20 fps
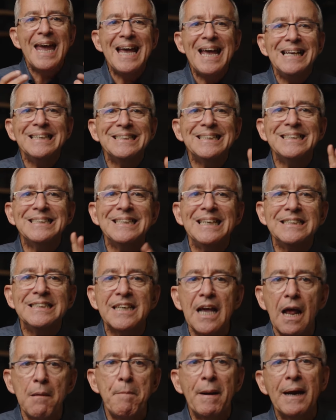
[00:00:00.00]
Es
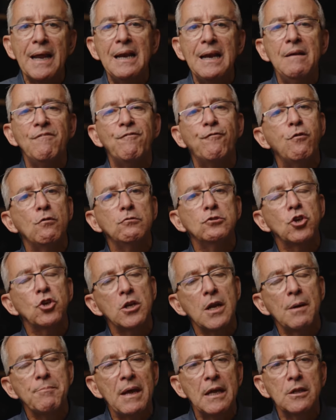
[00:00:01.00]
esencial para el
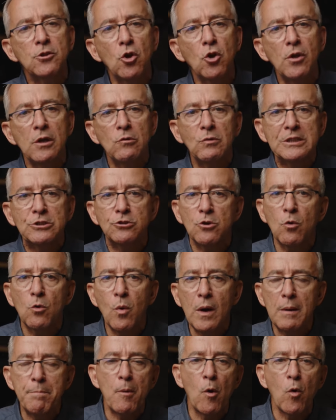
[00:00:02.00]
funcionamiento de nuestro
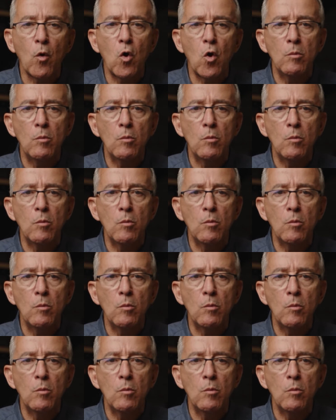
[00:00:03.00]
cuerpo,